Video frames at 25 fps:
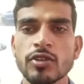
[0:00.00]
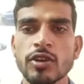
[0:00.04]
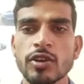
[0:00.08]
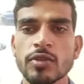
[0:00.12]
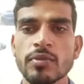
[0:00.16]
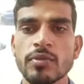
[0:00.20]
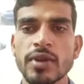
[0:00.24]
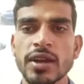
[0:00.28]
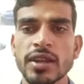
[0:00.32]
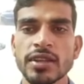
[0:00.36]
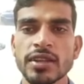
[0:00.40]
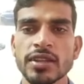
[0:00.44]
और
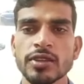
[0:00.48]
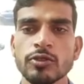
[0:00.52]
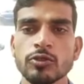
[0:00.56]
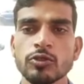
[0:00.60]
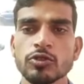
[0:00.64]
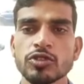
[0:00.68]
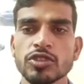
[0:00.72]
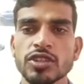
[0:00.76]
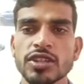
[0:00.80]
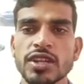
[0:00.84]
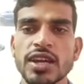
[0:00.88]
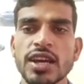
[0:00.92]
माननीय
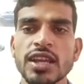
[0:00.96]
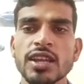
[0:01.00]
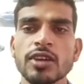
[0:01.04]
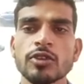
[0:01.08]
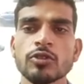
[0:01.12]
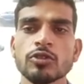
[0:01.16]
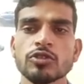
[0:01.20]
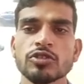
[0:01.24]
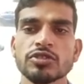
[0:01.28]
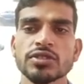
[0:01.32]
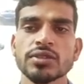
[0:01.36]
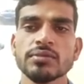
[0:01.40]
उच्च न्यायालय
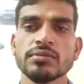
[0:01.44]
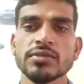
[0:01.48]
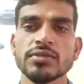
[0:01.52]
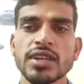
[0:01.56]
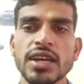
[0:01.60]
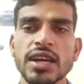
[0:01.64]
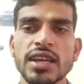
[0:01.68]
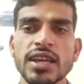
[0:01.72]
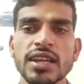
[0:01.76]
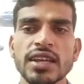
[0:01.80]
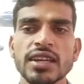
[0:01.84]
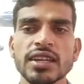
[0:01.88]
और उच्चतम
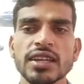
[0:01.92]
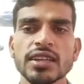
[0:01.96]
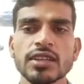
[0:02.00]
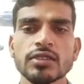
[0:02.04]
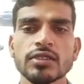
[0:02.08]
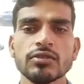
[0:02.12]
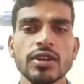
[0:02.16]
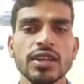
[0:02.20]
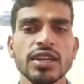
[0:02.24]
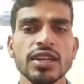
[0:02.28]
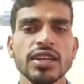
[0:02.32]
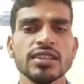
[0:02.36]
न्यायालय के
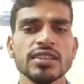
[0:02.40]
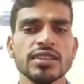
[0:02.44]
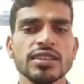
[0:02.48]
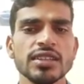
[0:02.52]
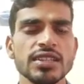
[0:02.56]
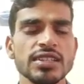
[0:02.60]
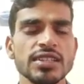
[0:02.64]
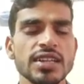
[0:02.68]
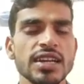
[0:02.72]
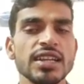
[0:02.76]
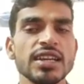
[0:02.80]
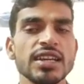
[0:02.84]
द्वारा
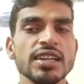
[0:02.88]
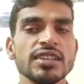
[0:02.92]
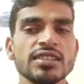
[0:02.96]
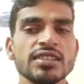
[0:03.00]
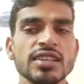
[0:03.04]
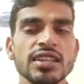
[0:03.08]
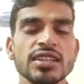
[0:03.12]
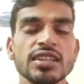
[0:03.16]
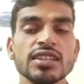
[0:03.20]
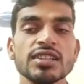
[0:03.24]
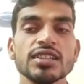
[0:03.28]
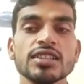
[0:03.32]
दिए जा रहे
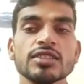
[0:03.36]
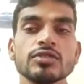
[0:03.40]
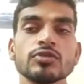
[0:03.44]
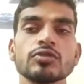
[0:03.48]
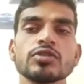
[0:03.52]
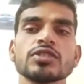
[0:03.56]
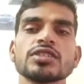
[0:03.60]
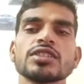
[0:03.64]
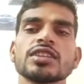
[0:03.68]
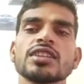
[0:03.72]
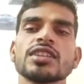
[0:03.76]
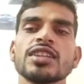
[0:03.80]
दिशा निर्देशों
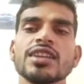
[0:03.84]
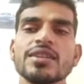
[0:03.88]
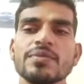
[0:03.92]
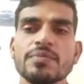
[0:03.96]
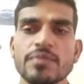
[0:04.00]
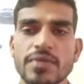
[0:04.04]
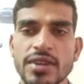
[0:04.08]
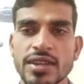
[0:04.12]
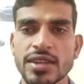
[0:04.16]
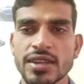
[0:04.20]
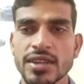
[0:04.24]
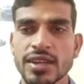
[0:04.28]
के संदर्भ
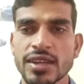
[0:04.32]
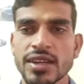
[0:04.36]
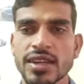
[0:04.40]
में